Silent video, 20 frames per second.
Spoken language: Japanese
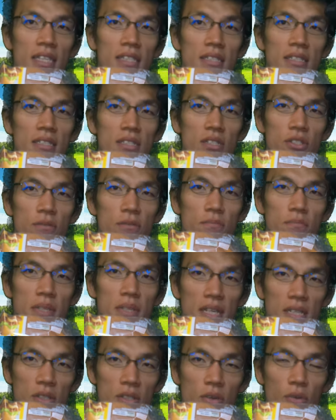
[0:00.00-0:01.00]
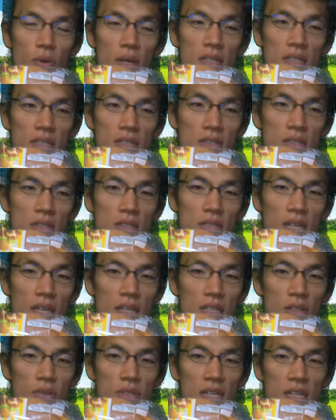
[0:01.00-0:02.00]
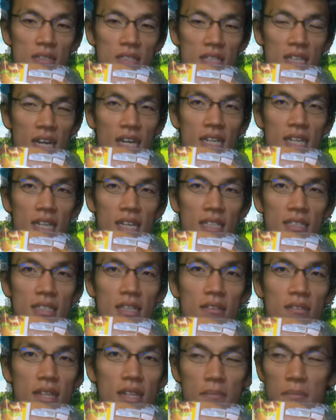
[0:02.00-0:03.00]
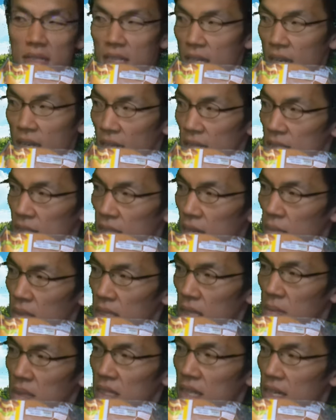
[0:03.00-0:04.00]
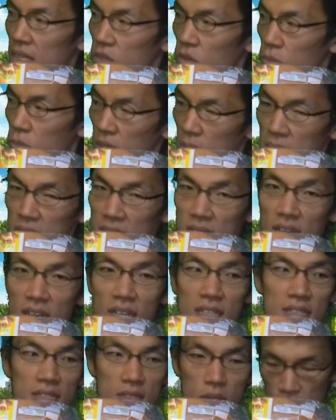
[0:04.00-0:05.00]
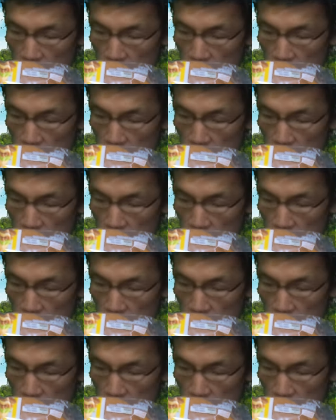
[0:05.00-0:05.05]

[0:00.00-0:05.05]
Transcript: と、準備が終わ完了してなくて買えなかったので、また買って食べてみたいと思います。そ